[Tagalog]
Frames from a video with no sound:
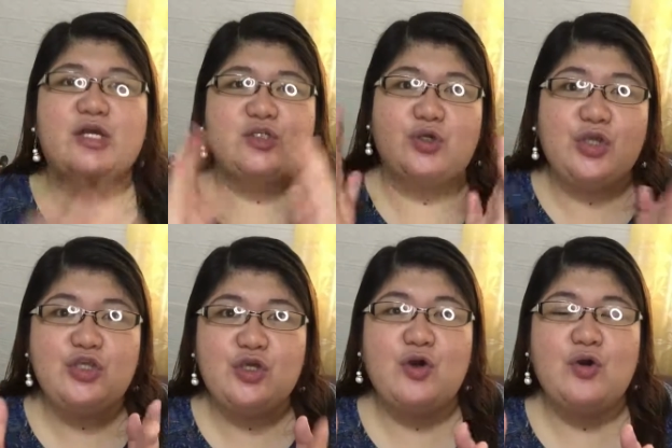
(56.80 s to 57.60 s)
So,
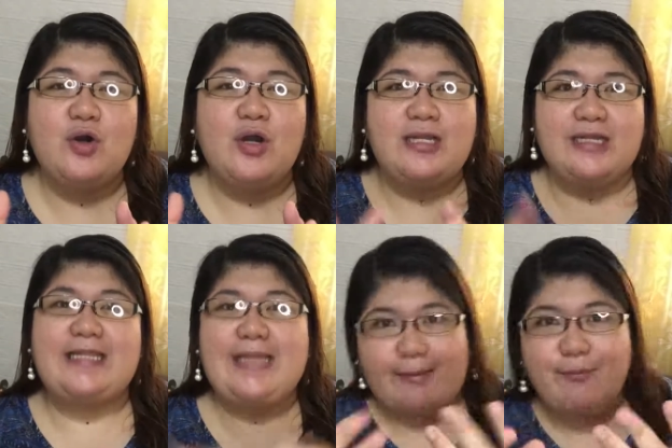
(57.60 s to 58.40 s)
yun yung
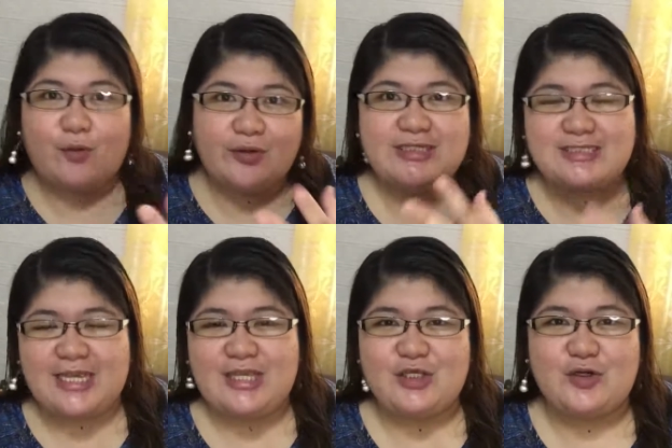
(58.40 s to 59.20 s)
na-demo ko na sa
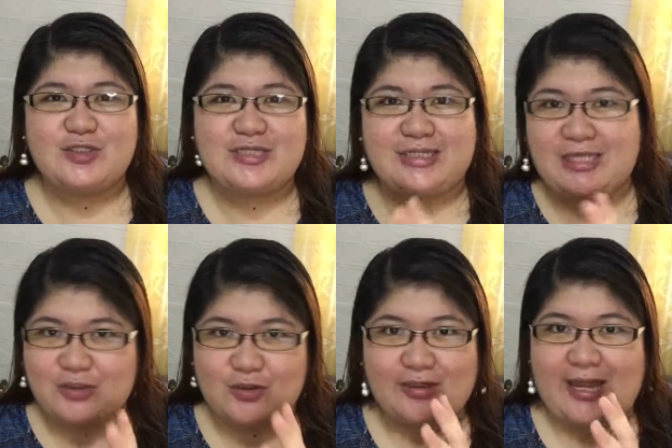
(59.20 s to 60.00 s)
inyo sa
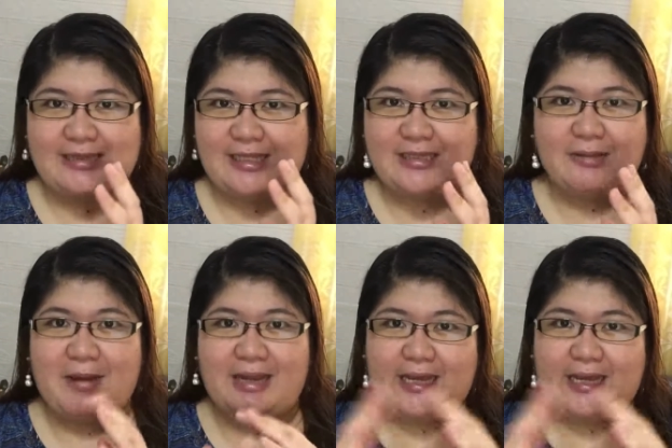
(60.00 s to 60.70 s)
TikTok natin, ba diba?